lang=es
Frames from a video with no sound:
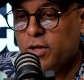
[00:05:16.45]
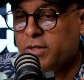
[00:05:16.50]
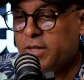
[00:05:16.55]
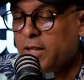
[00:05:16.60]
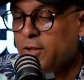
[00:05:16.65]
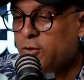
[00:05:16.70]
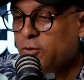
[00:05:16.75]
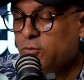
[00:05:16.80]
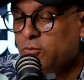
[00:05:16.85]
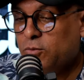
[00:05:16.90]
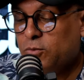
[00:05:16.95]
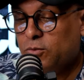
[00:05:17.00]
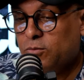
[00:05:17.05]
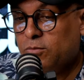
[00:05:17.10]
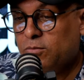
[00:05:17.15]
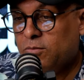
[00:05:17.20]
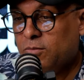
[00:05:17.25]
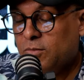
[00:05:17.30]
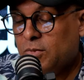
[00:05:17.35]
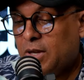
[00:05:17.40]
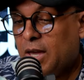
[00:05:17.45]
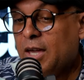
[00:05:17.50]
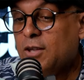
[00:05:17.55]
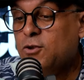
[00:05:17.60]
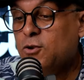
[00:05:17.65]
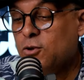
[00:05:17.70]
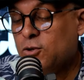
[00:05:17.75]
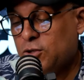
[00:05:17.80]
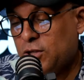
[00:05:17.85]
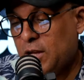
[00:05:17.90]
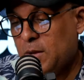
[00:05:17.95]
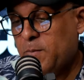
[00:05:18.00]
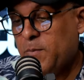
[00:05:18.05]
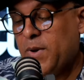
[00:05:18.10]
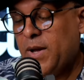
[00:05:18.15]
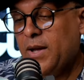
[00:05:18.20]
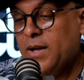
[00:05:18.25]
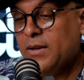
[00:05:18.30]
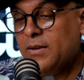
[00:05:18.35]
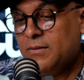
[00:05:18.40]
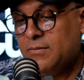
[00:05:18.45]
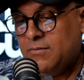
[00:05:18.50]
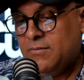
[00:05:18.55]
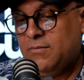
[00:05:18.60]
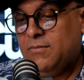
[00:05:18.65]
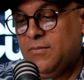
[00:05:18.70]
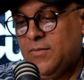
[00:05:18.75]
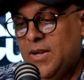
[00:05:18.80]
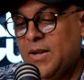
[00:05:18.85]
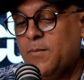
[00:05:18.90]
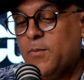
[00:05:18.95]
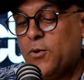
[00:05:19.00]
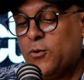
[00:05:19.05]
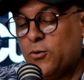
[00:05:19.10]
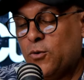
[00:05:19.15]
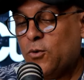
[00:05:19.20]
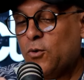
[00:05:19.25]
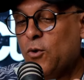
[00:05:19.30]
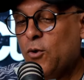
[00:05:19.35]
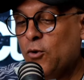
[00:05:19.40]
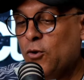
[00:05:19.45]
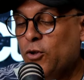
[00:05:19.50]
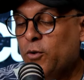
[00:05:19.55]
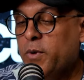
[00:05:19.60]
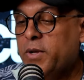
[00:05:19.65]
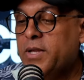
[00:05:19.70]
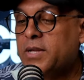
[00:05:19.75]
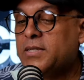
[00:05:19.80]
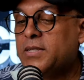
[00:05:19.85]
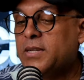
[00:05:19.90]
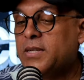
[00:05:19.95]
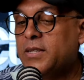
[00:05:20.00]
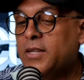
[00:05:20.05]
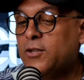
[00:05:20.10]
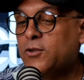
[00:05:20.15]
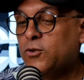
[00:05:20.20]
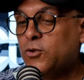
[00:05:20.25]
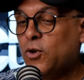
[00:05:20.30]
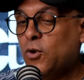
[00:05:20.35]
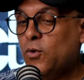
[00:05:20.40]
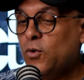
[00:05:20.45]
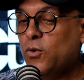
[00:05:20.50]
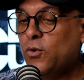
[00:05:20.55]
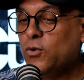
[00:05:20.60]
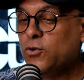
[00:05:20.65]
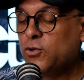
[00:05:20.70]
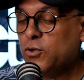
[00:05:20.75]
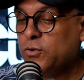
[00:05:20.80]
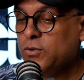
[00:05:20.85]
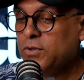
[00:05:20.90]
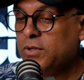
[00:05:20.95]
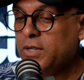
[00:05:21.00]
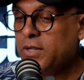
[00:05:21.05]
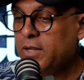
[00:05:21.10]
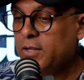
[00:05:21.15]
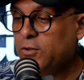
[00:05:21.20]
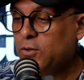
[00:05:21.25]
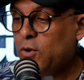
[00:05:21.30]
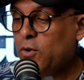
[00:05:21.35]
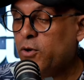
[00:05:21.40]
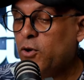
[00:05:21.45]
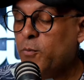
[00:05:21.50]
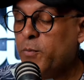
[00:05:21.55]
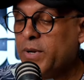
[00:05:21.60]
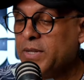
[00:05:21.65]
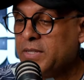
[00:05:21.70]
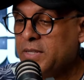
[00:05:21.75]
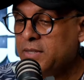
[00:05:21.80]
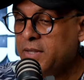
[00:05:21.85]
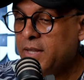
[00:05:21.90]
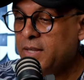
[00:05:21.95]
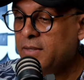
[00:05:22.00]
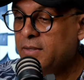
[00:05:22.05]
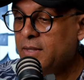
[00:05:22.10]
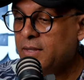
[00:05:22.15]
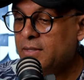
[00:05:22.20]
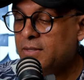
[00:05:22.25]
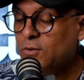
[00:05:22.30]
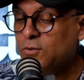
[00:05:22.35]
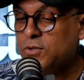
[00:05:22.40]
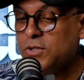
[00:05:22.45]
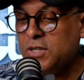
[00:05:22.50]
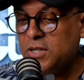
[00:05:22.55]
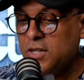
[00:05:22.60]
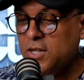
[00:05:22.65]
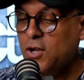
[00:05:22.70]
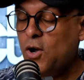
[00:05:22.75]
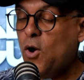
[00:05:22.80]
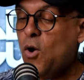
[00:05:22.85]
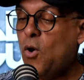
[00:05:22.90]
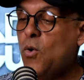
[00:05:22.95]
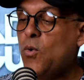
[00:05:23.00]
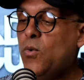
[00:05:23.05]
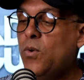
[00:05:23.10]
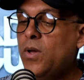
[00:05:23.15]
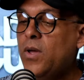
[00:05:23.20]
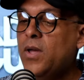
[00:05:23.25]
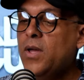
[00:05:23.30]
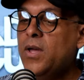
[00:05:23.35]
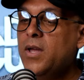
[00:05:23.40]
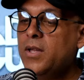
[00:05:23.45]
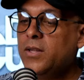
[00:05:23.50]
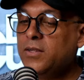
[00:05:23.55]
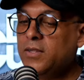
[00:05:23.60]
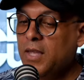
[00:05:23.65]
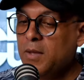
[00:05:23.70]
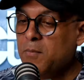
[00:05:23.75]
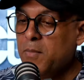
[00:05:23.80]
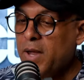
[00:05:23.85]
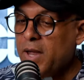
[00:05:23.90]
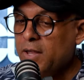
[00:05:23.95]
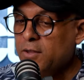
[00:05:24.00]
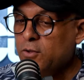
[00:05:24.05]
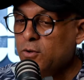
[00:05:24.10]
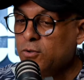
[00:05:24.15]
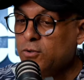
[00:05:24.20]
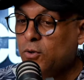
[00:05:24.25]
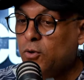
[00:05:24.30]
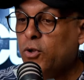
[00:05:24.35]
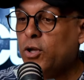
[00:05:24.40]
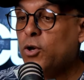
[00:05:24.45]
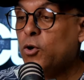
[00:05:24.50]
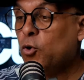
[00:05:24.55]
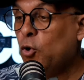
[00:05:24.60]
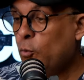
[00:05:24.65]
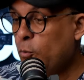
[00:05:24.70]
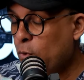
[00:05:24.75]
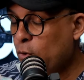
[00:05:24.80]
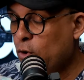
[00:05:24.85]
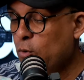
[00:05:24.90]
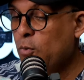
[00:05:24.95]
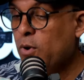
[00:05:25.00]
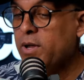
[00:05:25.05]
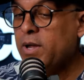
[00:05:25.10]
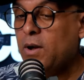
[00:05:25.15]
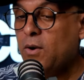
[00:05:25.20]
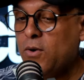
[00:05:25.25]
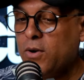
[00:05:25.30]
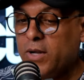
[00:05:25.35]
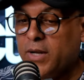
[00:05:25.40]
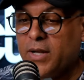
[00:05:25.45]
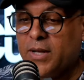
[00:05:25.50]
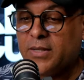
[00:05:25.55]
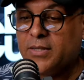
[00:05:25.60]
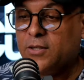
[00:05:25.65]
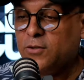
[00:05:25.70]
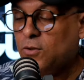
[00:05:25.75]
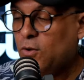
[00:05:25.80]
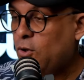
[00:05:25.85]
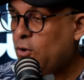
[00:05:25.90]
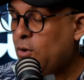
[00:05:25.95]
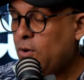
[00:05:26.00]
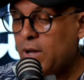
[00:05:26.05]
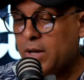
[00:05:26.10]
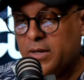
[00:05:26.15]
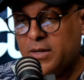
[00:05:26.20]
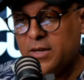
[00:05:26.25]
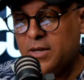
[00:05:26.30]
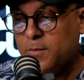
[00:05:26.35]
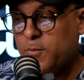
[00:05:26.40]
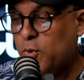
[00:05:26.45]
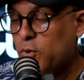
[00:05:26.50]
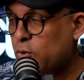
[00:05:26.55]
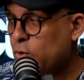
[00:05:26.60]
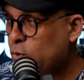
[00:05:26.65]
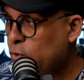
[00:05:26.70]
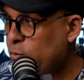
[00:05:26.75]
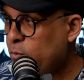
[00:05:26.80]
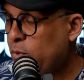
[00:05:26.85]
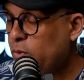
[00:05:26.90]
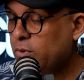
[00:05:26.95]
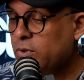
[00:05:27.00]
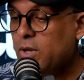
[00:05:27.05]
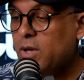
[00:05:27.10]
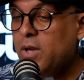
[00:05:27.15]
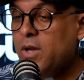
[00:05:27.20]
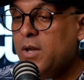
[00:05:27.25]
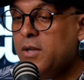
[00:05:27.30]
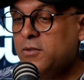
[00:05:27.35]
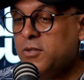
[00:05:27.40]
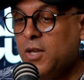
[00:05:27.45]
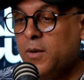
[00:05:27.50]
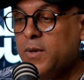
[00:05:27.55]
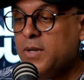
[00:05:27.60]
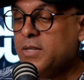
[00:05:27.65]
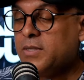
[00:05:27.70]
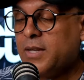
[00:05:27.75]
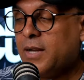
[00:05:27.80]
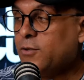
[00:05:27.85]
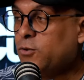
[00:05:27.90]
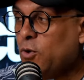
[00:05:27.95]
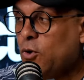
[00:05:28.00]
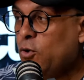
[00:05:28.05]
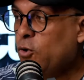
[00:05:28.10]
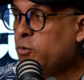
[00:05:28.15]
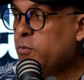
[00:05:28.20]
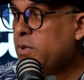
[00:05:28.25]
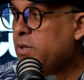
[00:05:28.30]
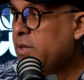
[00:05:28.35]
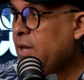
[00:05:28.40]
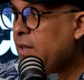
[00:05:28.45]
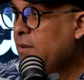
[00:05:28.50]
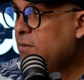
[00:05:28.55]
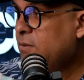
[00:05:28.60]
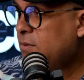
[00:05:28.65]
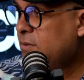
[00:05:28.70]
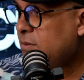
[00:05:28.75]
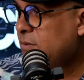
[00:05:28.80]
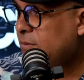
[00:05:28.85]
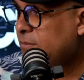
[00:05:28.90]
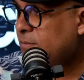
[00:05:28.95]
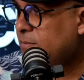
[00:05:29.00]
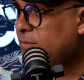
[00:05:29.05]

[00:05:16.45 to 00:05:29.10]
que están, que yo sepa, el protocolo debería ser que todos los directores o presidentes o CEO de medios o de grupos, como hay ahora, que casi todo aquí es por grupo, deben estar todos invitados.